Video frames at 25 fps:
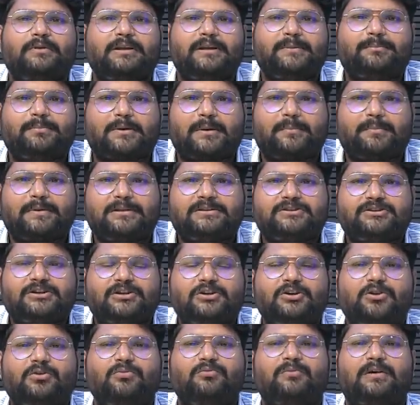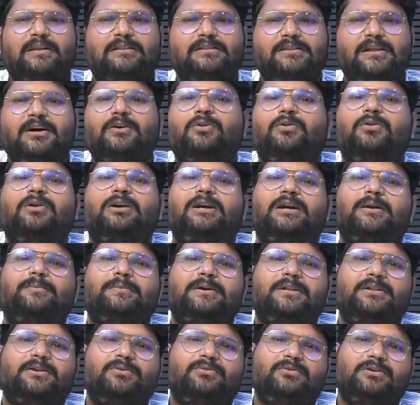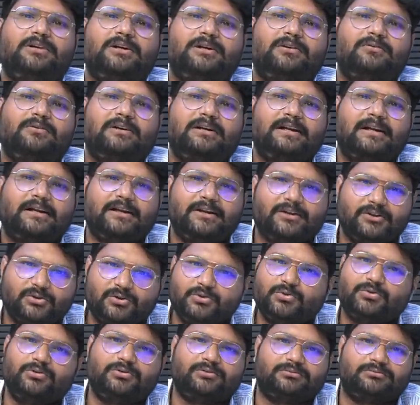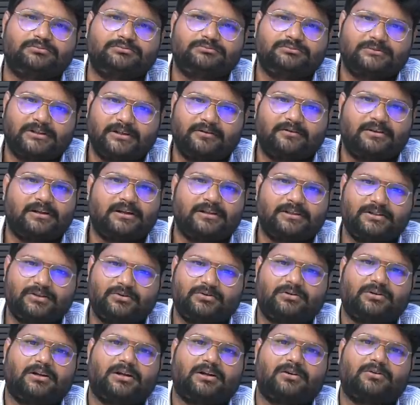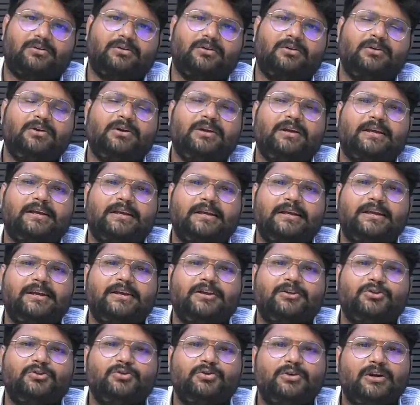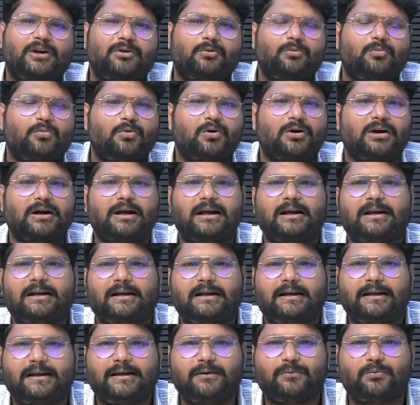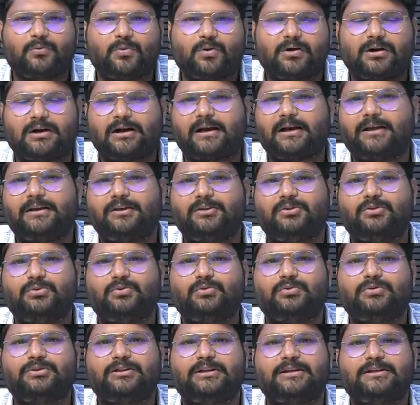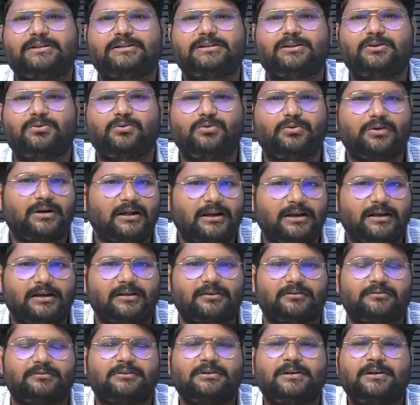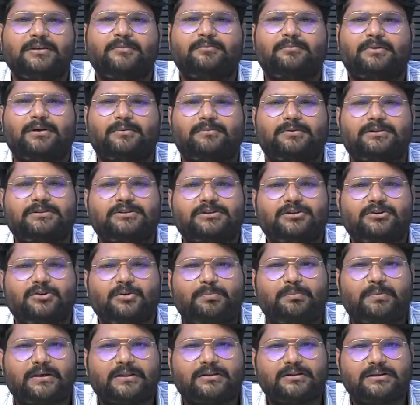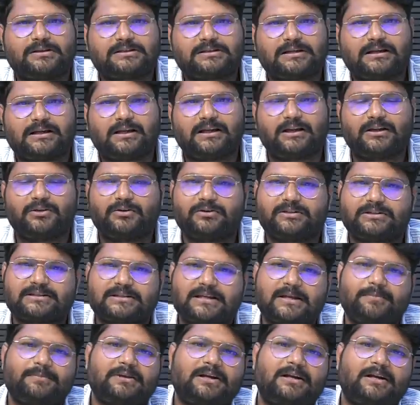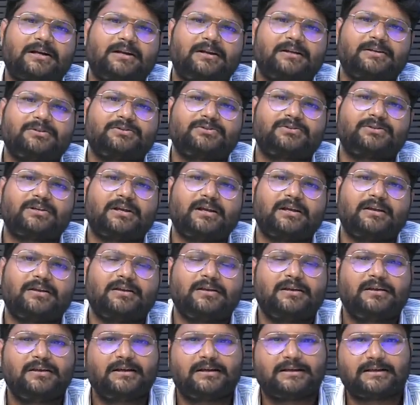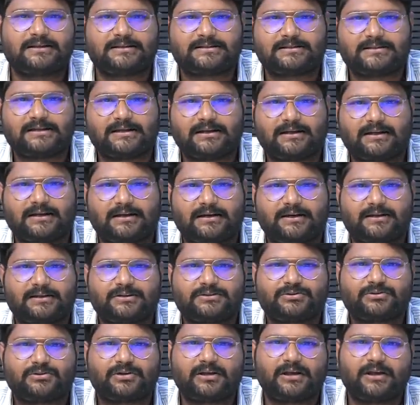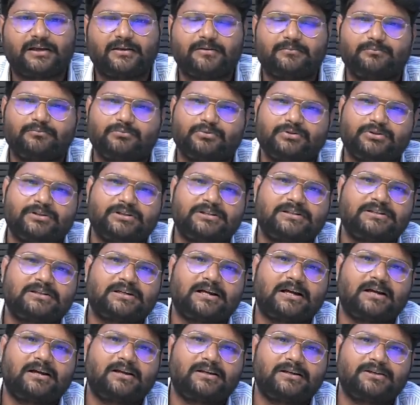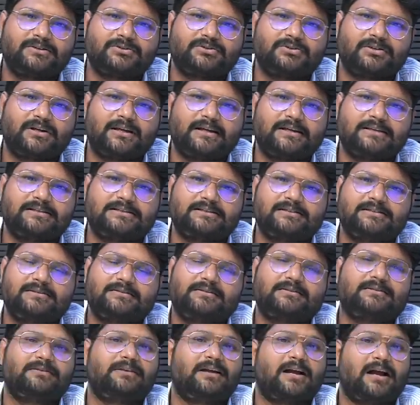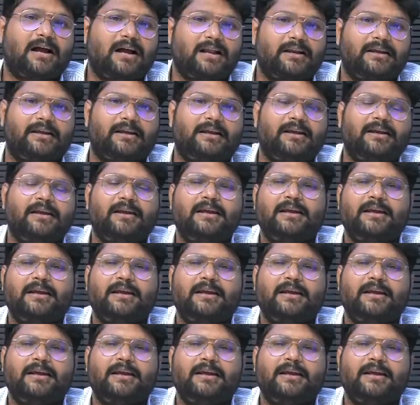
ఈ ప్రపంచంలో వంద కోట్ల మంది ఉన్నటువంటి హిందువులు ఎవరైతే ఉన్నారో ఈ హిందువులకు ఒక్కటంటే ఒక్క హిందూ దేశం కూడా లేదు ప్రపంచంలో పదుల సంఖ్యలో ఇస్లామిక్ కంట్రీస్ ఉన్నాయి క్రిస్టియన్ కంట్రీస్ ఉన్నాయి బుద్ధిస్ట్ కంట్రీస్ ఉన్నాయి కానీ